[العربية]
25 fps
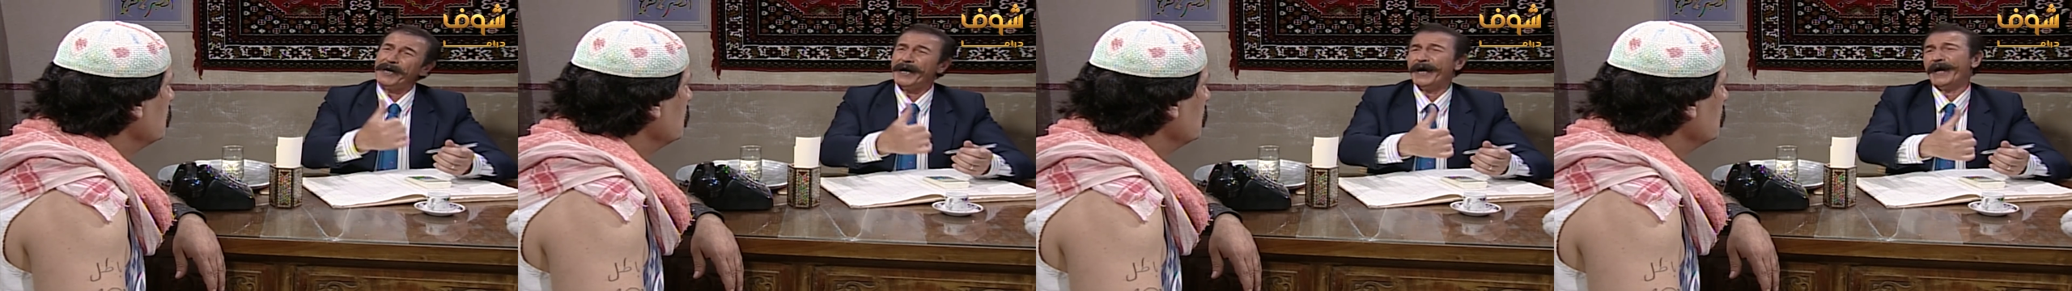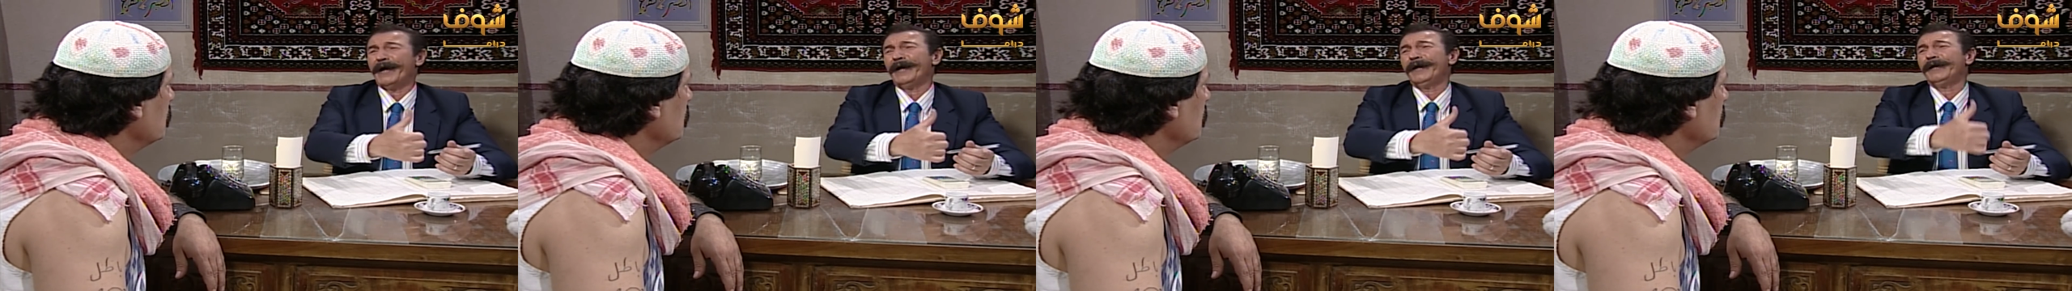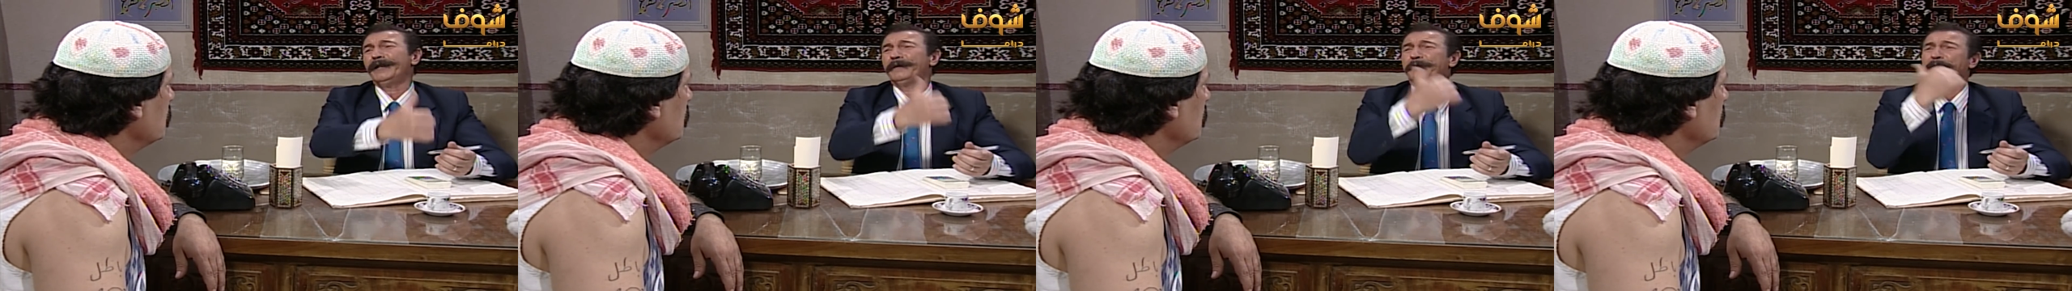
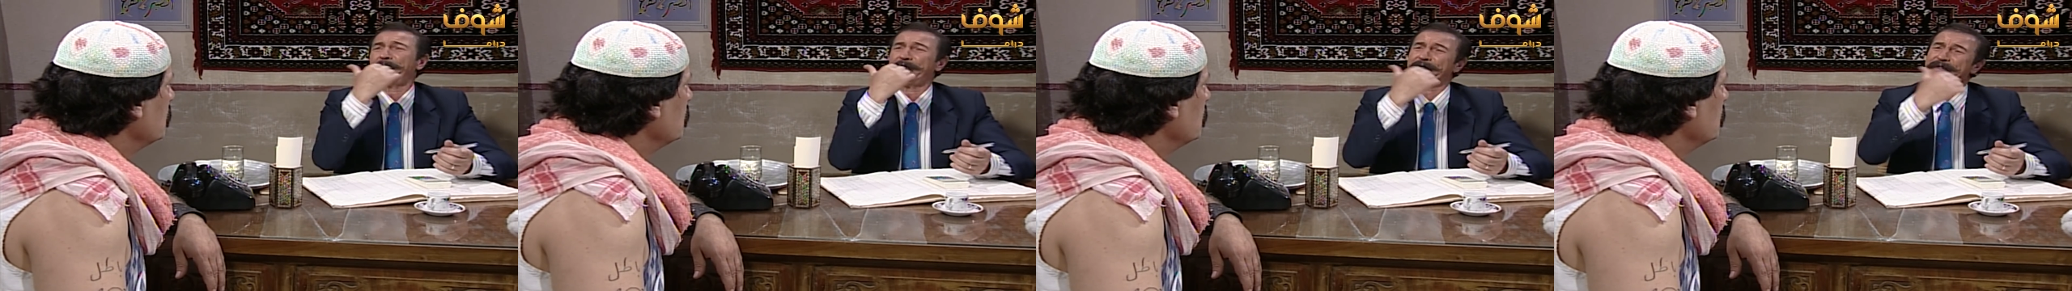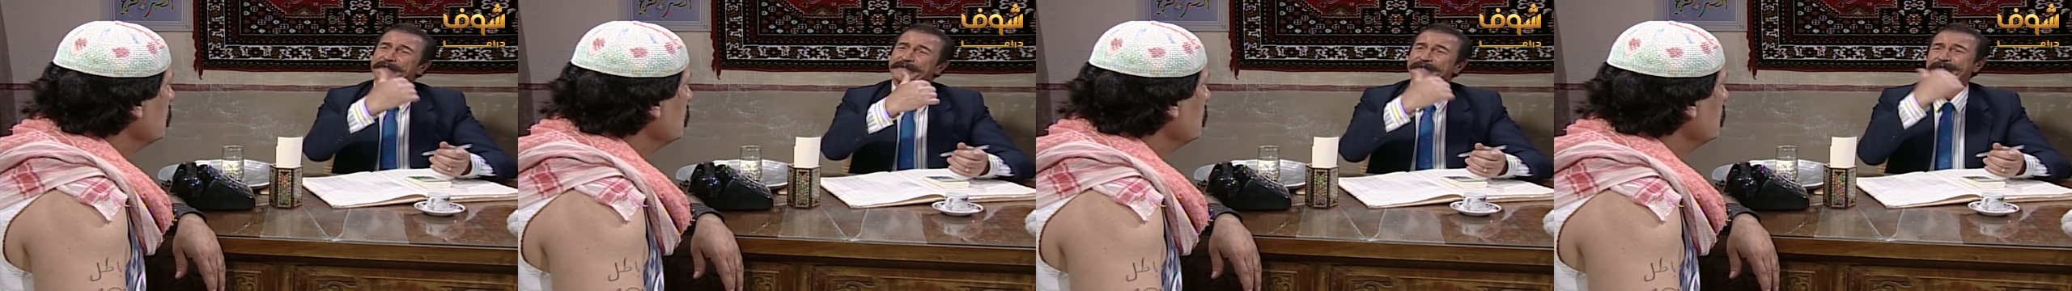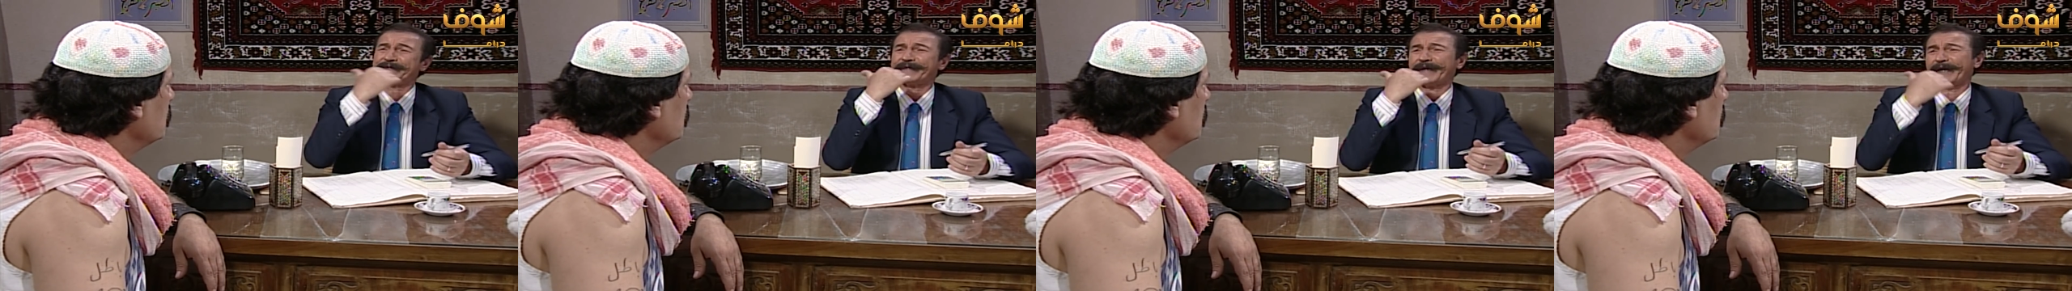اهل
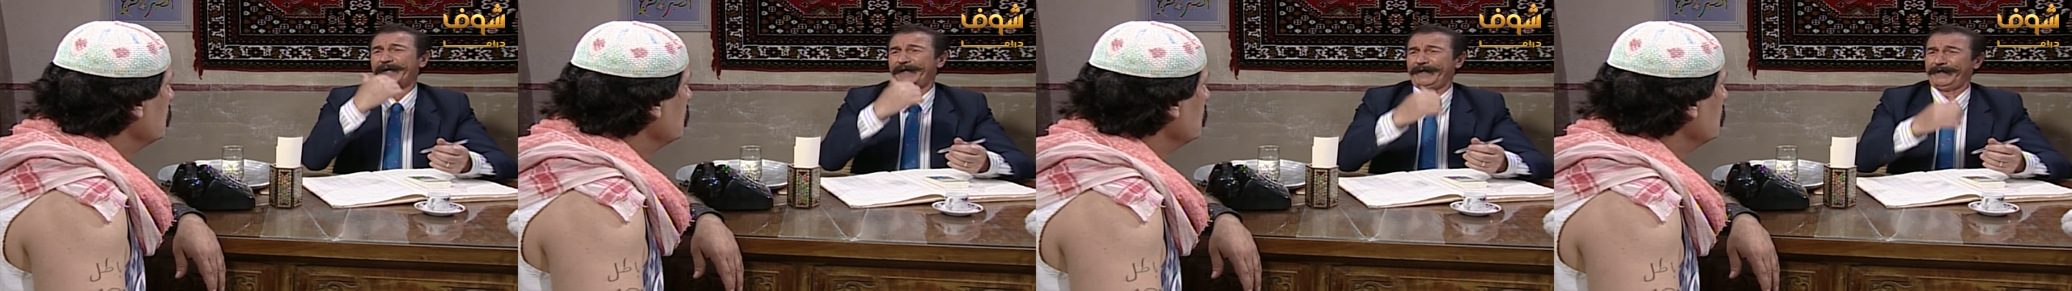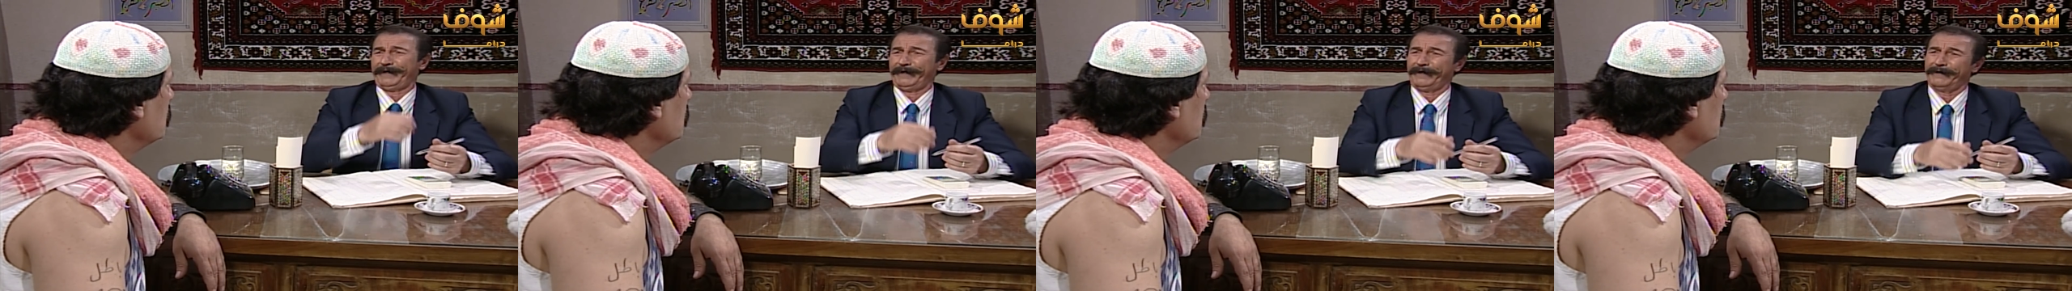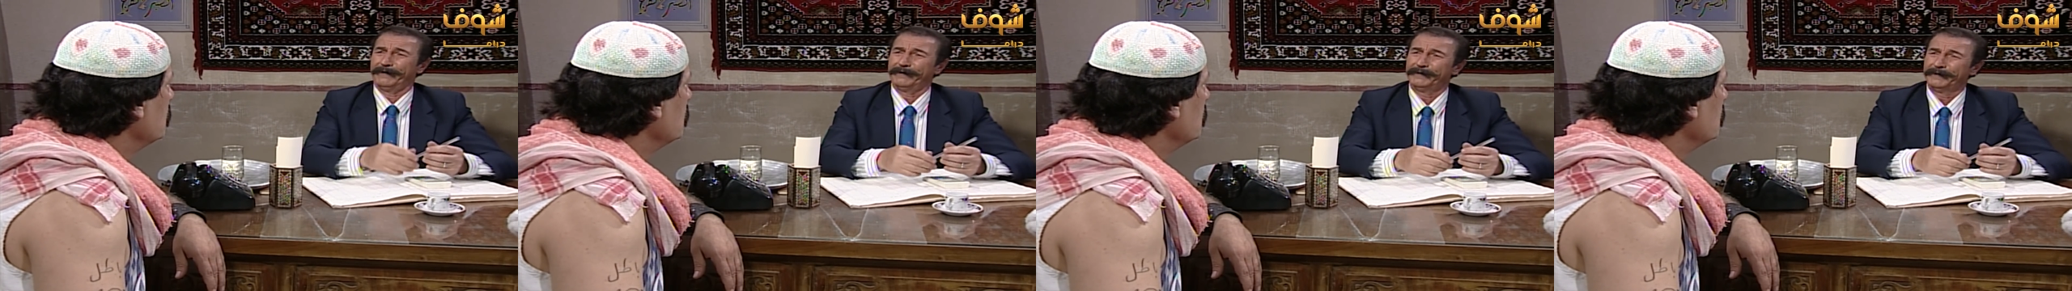
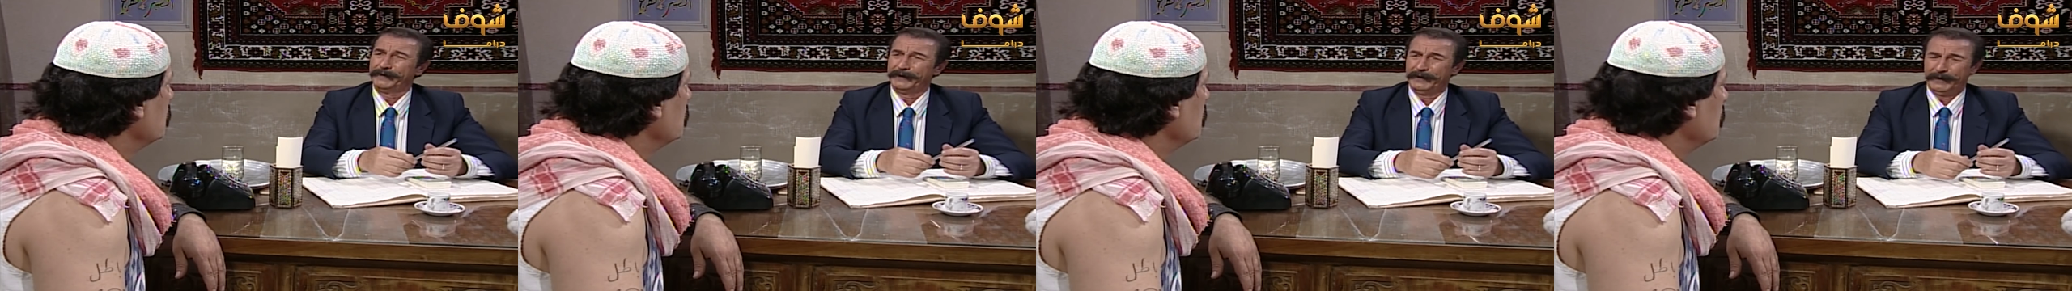باستراليا